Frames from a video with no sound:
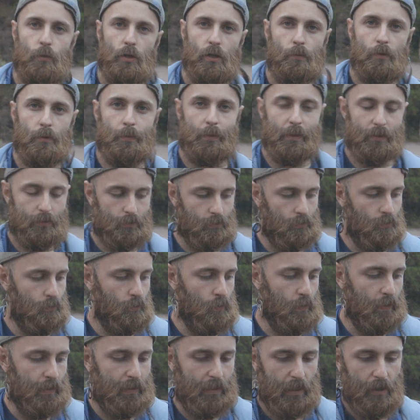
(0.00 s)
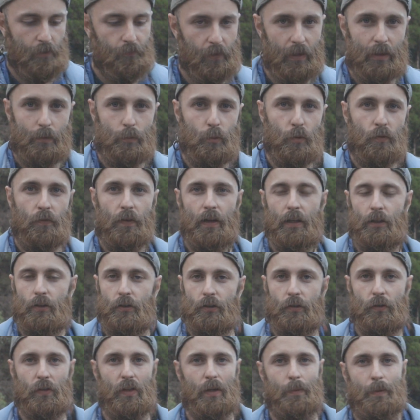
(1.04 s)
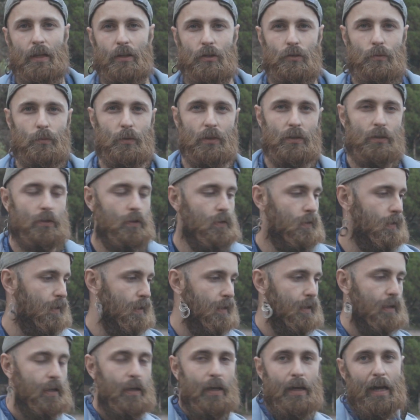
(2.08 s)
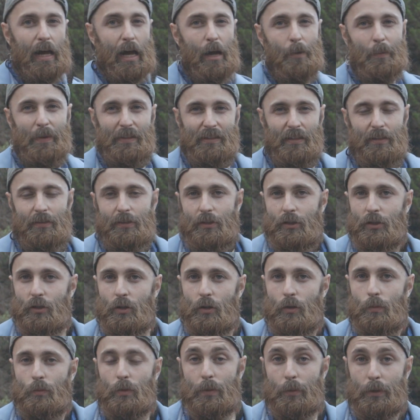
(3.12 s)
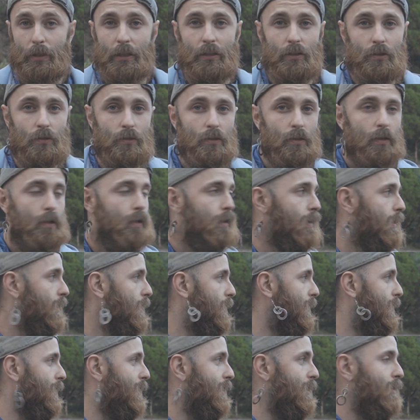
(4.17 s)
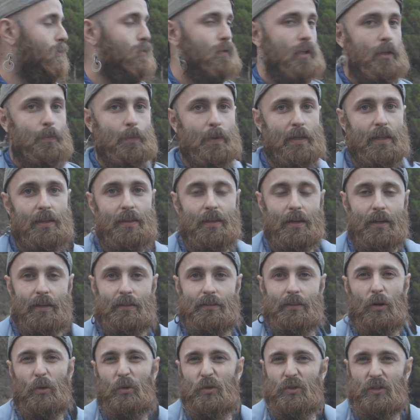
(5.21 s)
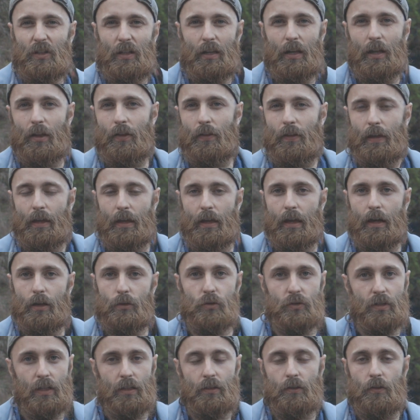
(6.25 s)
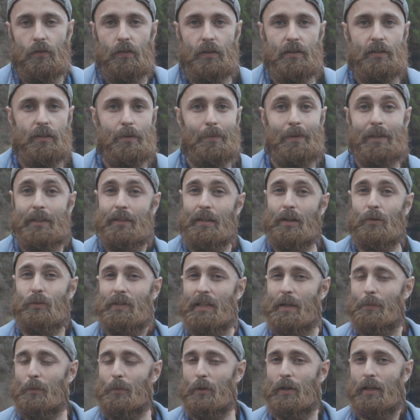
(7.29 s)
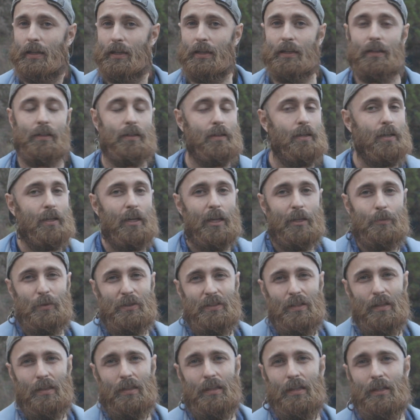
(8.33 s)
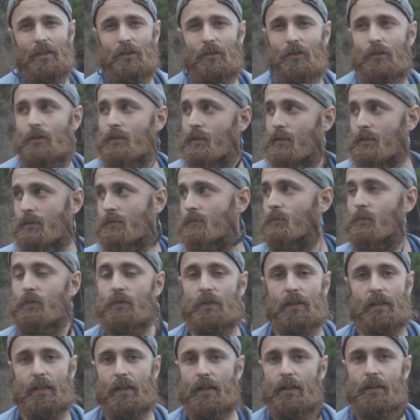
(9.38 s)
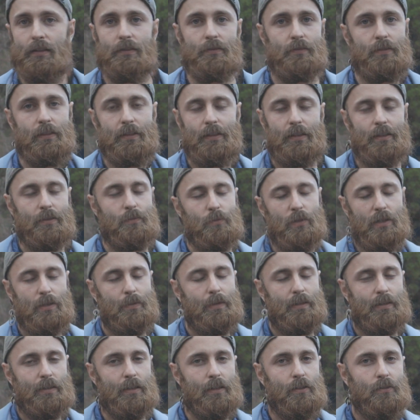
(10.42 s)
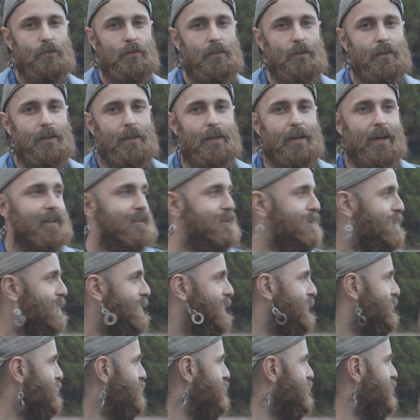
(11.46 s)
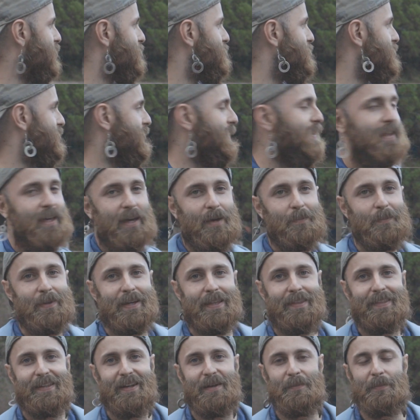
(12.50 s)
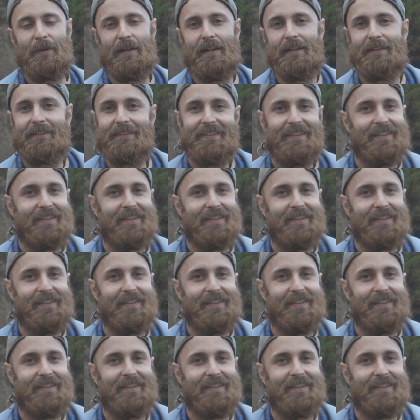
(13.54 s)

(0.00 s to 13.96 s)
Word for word: Bueno, hemos visto jirafas, búfalos, cebras, un montón de aves, ha sido muy bonito. Eh, es una experiencia que está justo al lado de Arusa, entonces si venís algún día por aquí es muy sencillo, es un día y es muy divertido, así que creo que la experiencia merece la pena.